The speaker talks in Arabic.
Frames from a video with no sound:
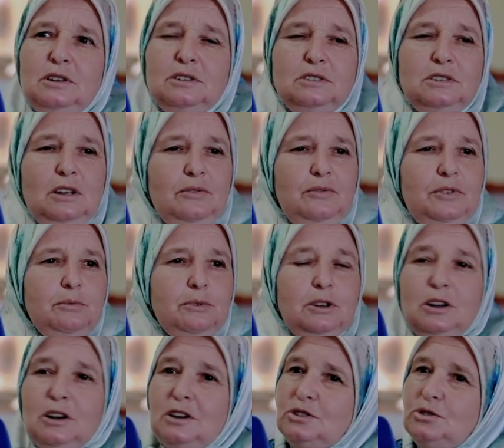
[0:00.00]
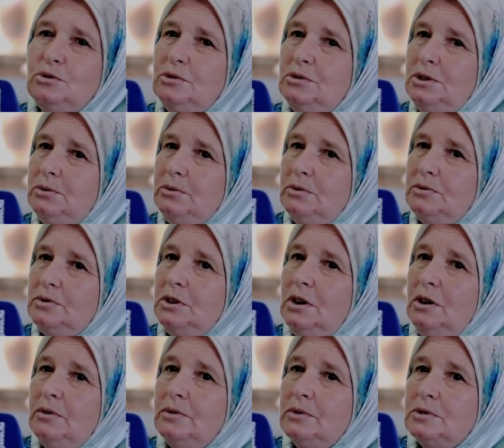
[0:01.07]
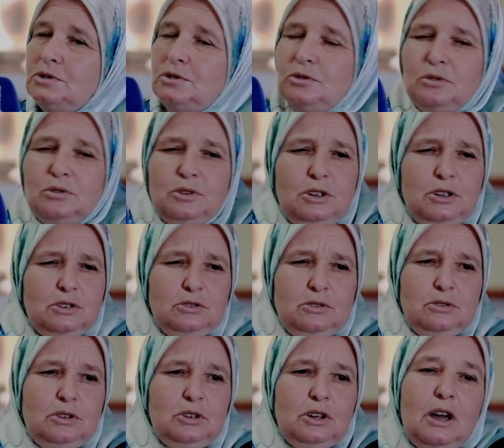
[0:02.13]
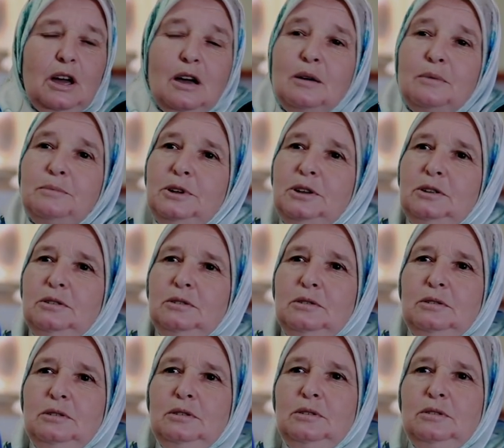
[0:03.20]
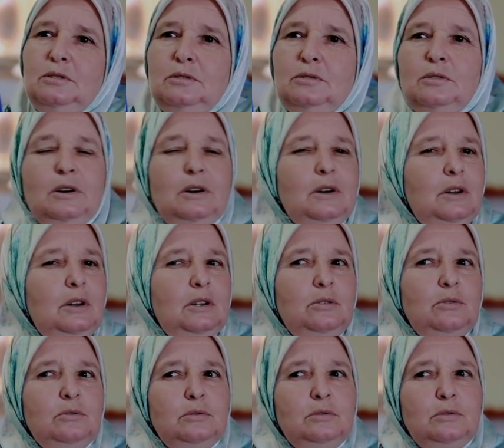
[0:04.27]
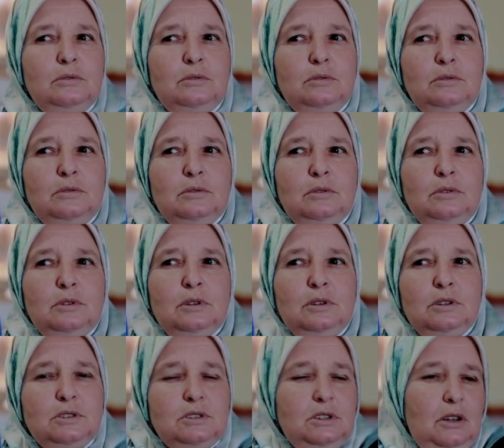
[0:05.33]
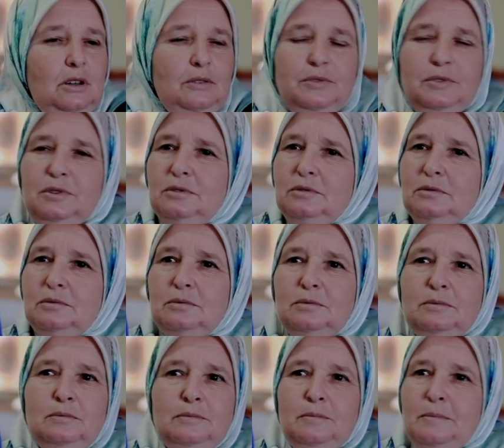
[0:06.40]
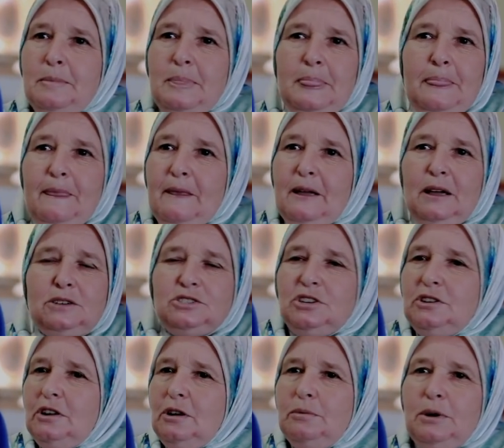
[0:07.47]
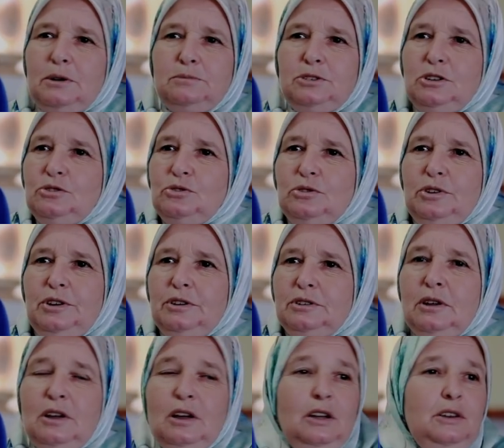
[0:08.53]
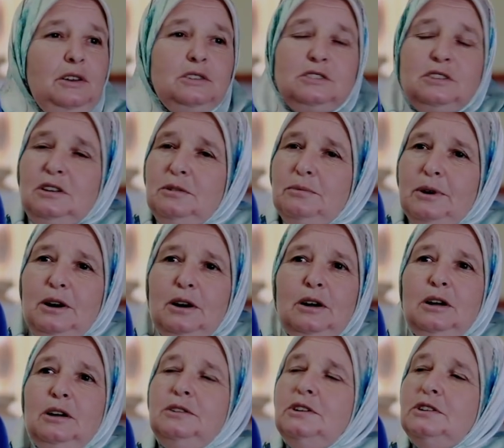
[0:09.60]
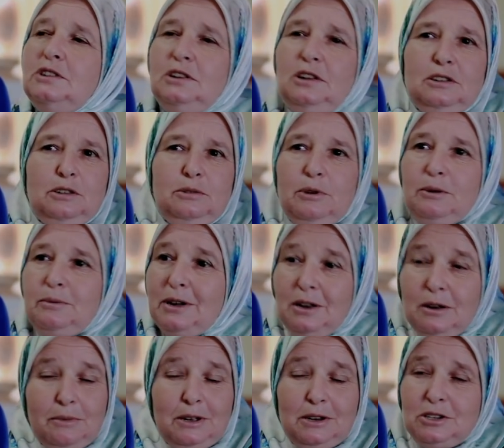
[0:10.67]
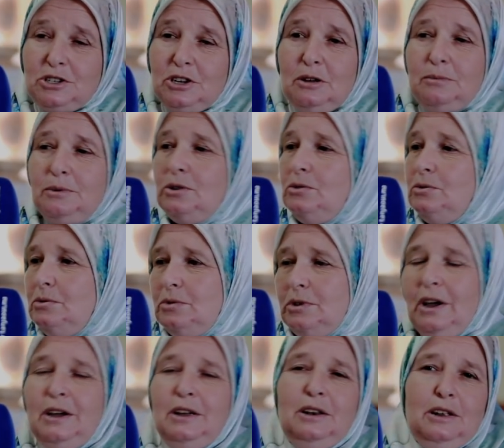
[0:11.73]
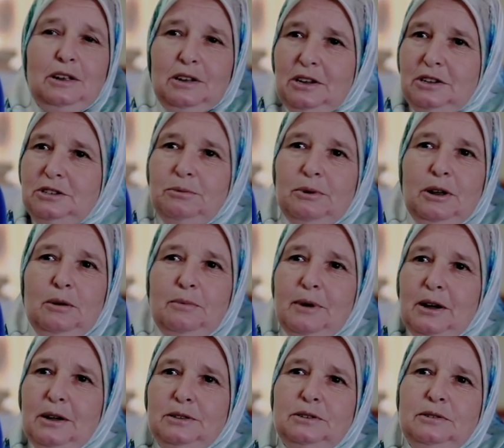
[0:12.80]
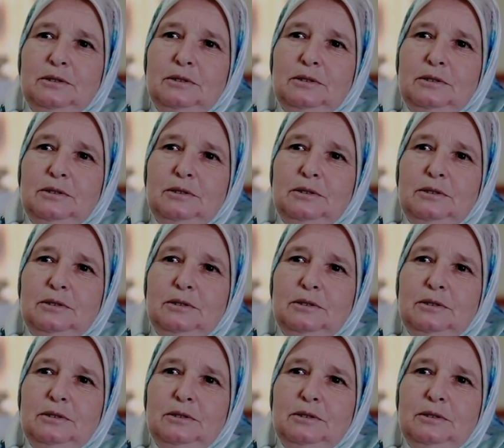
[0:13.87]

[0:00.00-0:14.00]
صافي بقينا كنصوني في التليفون صوني كاملين والو صافي آه، جانا الخبر مشى نسوليات الناس اللي باغا الناس اللي عندهم الخبر حنا ما عندناش الخبر وكاين اللي كيجيب الخبرات